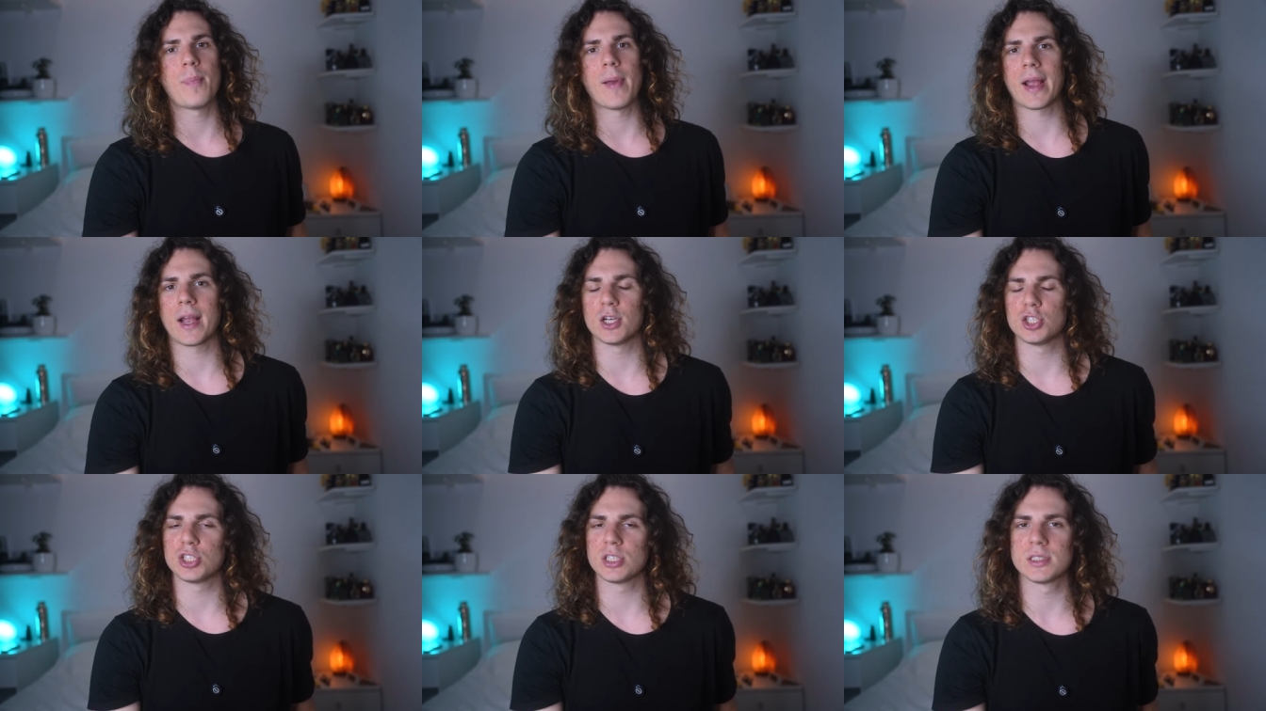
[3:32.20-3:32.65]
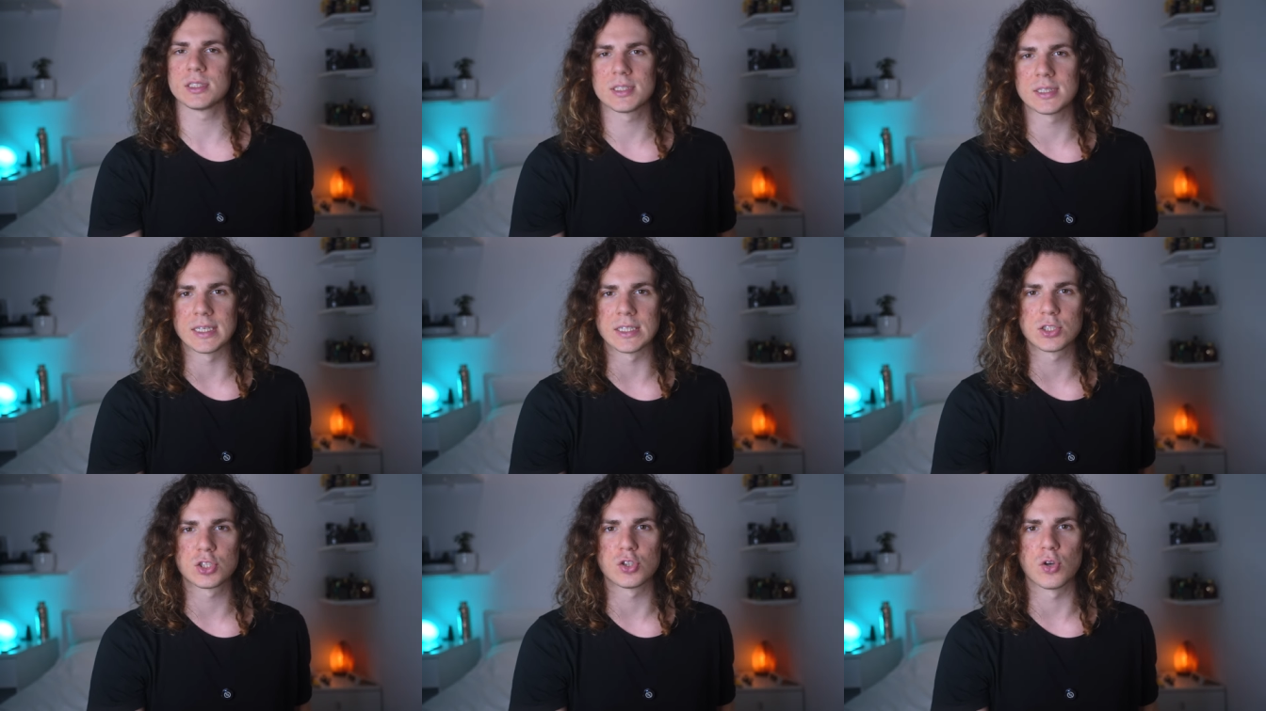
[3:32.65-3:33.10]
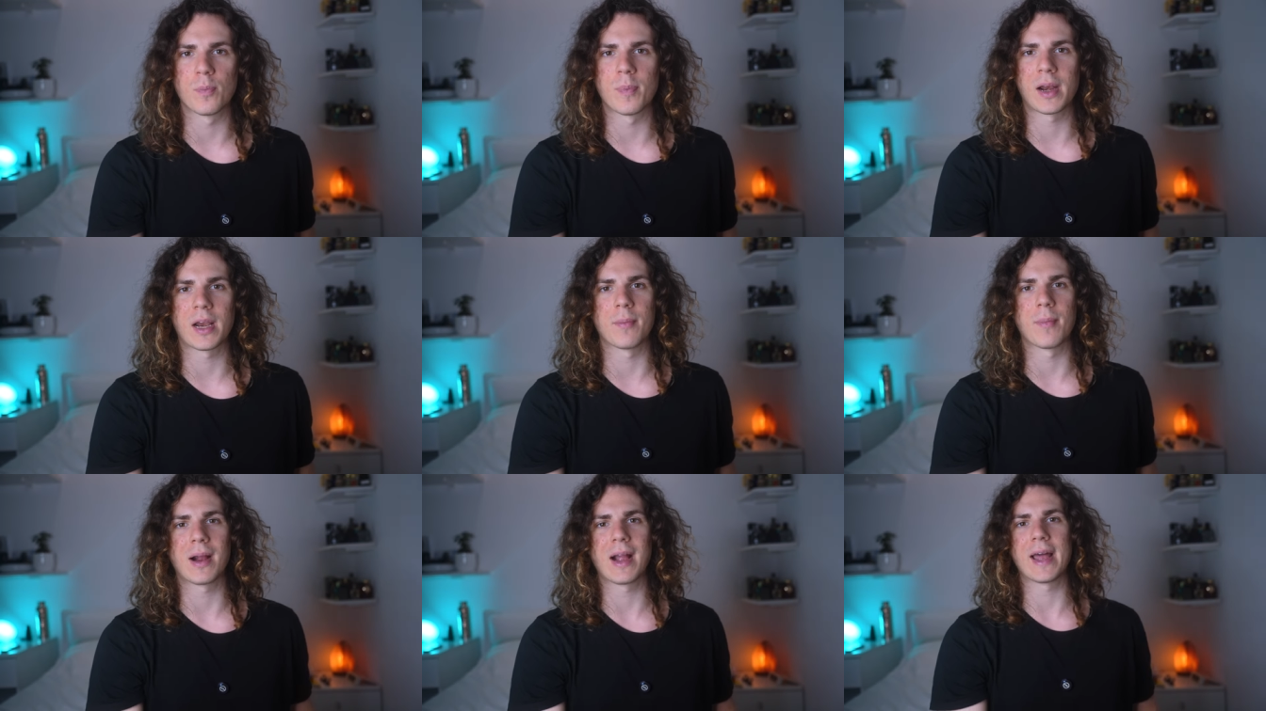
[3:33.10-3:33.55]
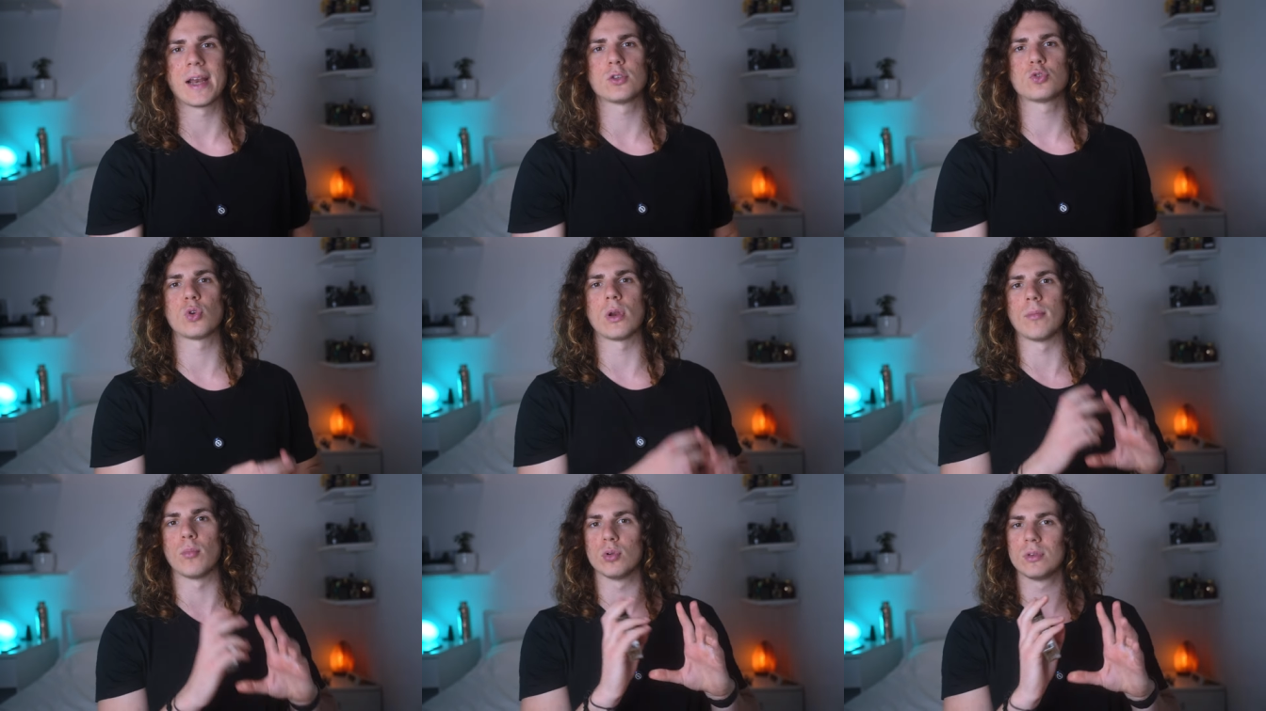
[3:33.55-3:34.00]
packaging stesso, perché magari
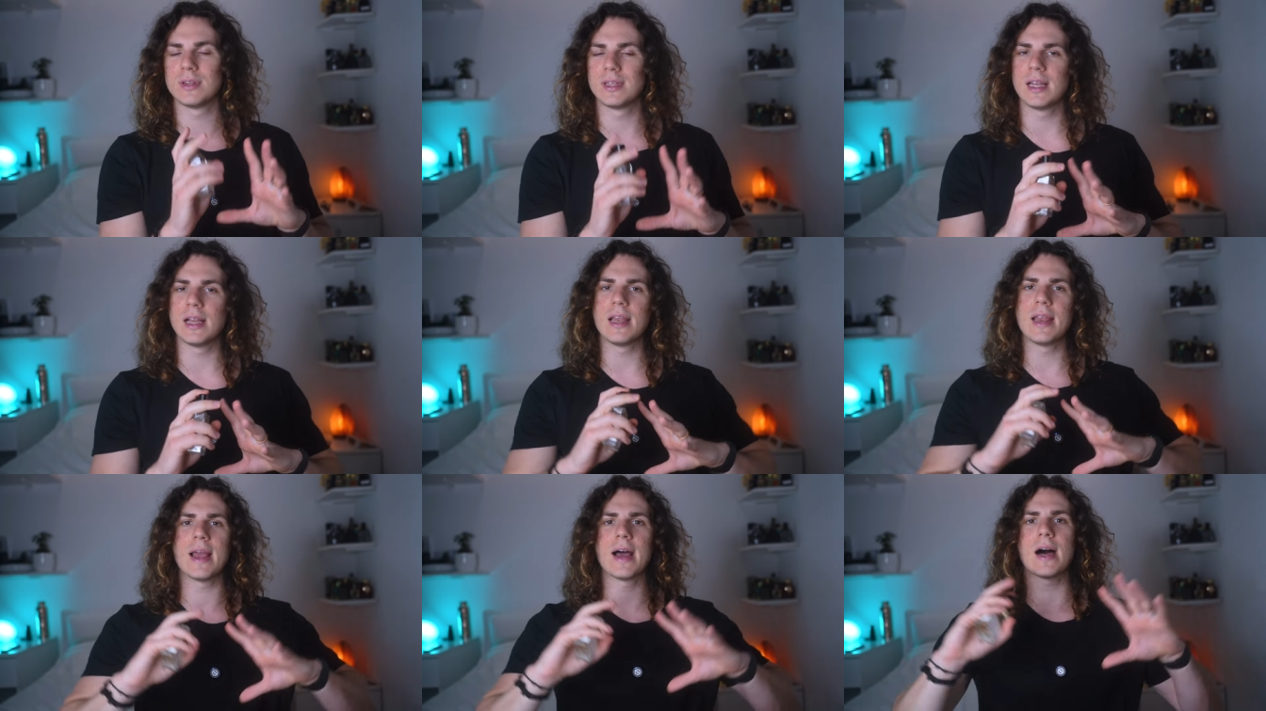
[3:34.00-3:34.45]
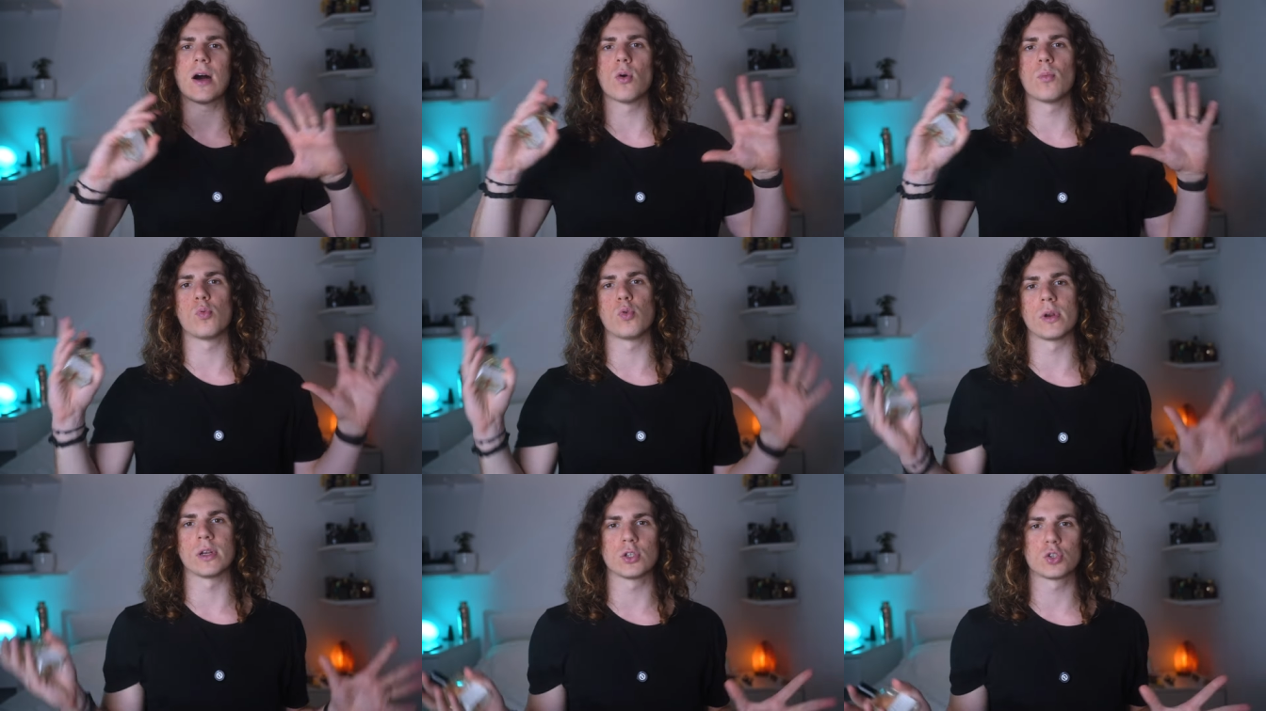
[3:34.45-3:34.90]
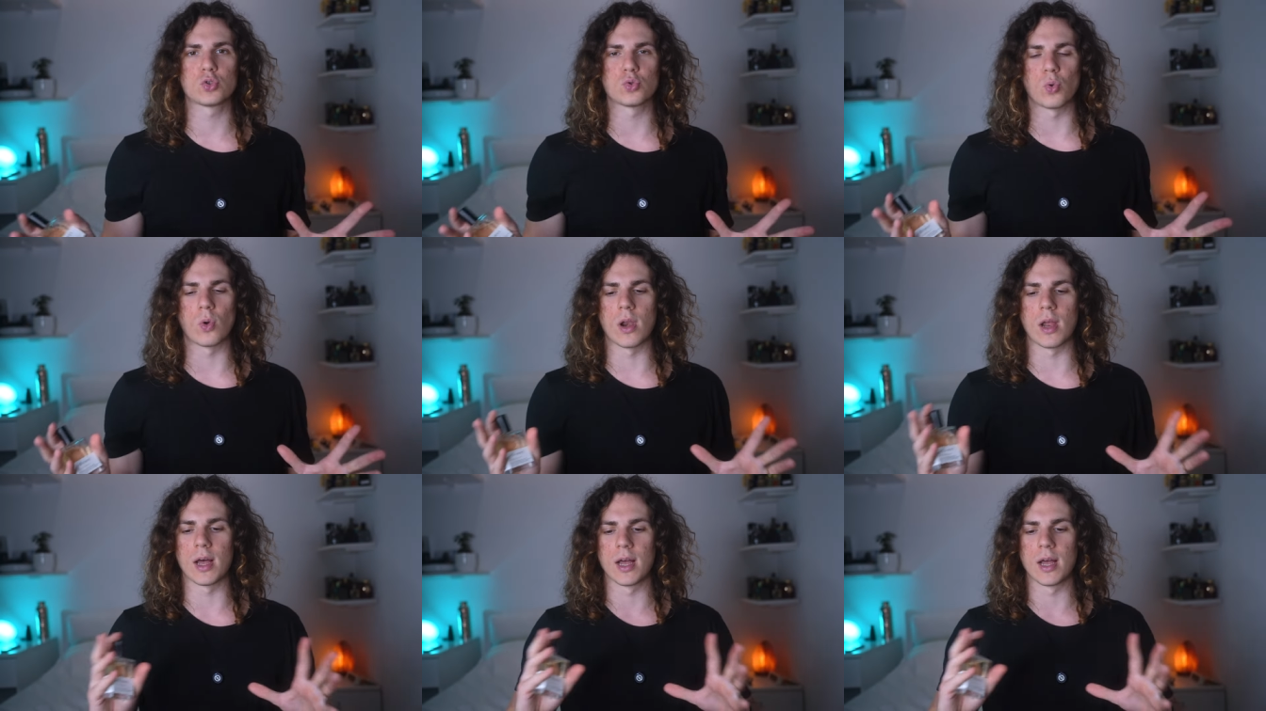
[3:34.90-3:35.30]
sulla bottiglia oppure sul,